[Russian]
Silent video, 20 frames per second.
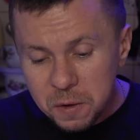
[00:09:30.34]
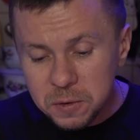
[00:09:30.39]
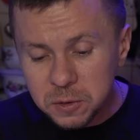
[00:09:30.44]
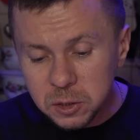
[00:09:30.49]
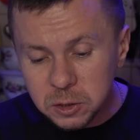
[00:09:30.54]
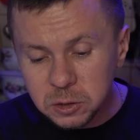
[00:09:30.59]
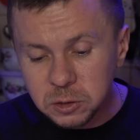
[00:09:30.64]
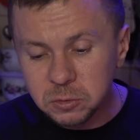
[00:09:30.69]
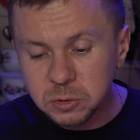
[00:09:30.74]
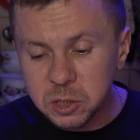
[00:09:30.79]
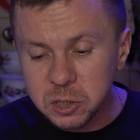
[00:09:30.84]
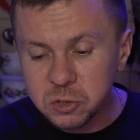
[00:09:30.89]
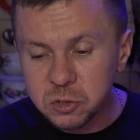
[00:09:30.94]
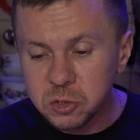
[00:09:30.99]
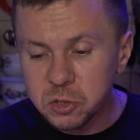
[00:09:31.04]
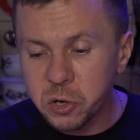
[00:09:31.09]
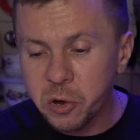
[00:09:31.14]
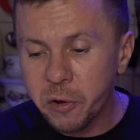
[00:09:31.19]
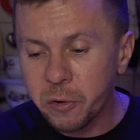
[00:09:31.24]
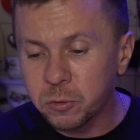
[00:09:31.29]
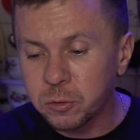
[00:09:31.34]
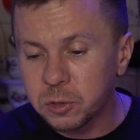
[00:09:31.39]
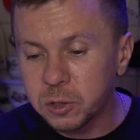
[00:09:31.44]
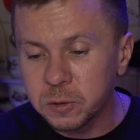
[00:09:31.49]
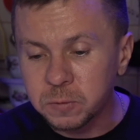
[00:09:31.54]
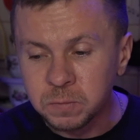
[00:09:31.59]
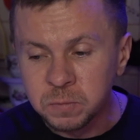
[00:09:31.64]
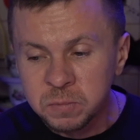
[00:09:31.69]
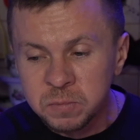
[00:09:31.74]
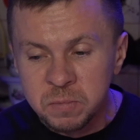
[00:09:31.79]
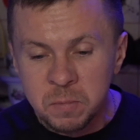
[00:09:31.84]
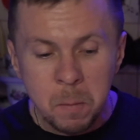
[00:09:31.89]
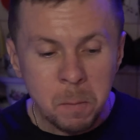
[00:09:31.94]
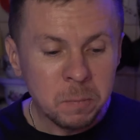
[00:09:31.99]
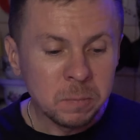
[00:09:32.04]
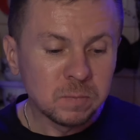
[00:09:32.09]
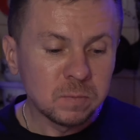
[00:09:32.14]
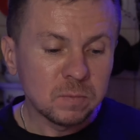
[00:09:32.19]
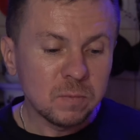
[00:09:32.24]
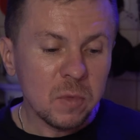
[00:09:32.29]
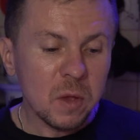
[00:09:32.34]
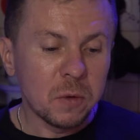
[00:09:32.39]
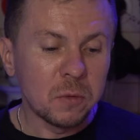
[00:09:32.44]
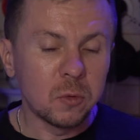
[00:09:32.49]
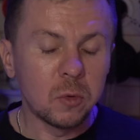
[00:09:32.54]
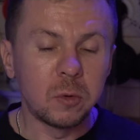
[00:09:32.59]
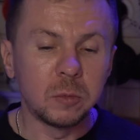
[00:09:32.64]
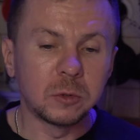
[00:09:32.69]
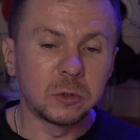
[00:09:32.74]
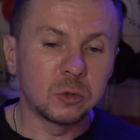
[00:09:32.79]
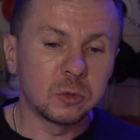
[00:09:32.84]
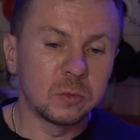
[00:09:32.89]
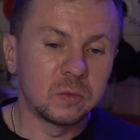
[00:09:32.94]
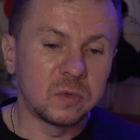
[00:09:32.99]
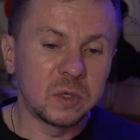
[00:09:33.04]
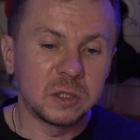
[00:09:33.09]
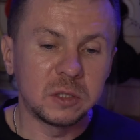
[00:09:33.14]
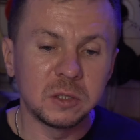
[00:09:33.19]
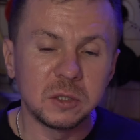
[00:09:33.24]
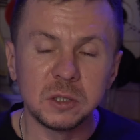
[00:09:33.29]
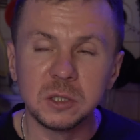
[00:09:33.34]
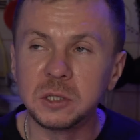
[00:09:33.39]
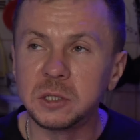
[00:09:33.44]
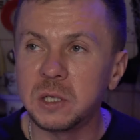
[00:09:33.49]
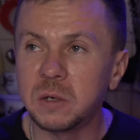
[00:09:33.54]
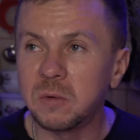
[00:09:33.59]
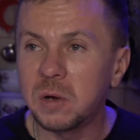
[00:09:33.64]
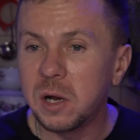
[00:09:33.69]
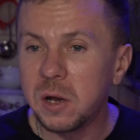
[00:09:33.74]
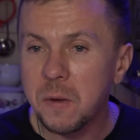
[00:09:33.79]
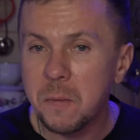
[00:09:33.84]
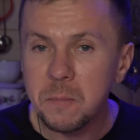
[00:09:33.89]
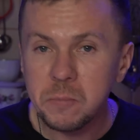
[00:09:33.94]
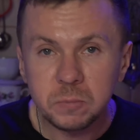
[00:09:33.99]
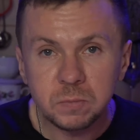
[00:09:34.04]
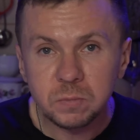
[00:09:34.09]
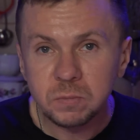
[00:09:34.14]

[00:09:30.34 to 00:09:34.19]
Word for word: Если вы хотите какой-то номер, чтобы вас не доставали,